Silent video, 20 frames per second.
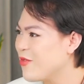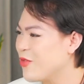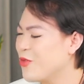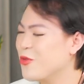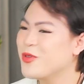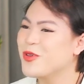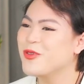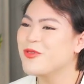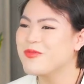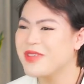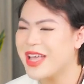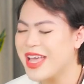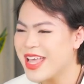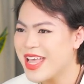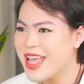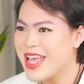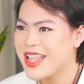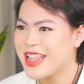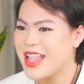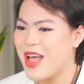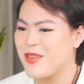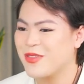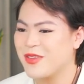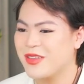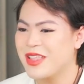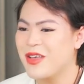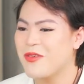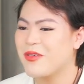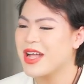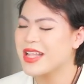ví dụ như lúc nãy thảo giới
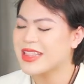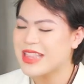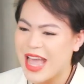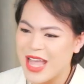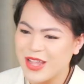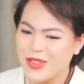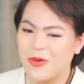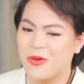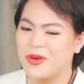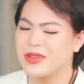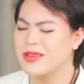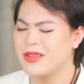thiệu các tai tố